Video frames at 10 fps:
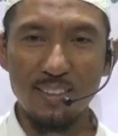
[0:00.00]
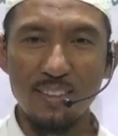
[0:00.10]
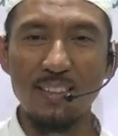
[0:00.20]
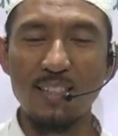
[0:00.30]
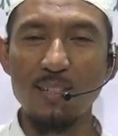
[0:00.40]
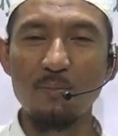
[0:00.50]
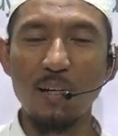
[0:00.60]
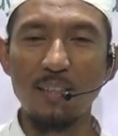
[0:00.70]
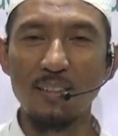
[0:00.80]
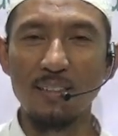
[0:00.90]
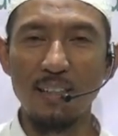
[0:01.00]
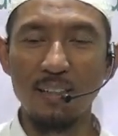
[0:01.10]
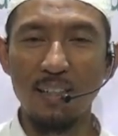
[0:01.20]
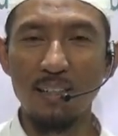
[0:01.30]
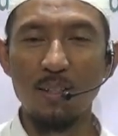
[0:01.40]
Kita sebagai
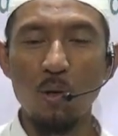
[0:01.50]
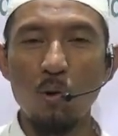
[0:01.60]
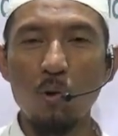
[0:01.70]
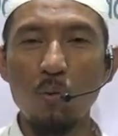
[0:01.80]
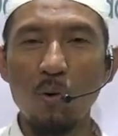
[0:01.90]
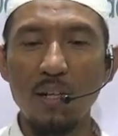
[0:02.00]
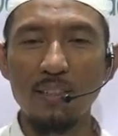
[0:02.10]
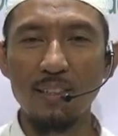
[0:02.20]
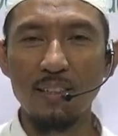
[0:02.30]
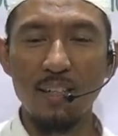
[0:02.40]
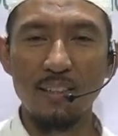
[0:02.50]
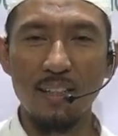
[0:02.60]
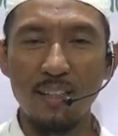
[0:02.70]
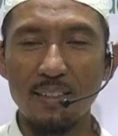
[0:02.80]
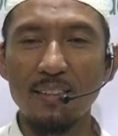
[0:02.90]
tetangga, hubungan kita
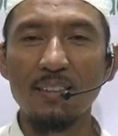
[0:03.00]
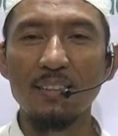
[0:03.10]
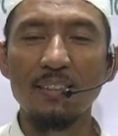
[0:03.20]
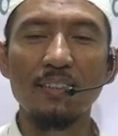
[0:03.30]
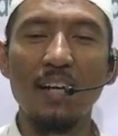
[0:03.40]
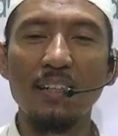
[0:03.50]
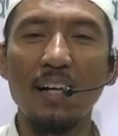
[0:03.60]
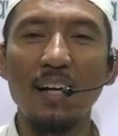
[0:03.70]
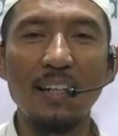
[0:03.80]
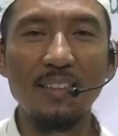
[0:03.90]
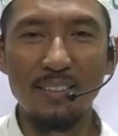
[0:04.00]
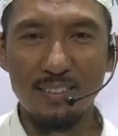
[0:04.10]
adalah ketetanggaan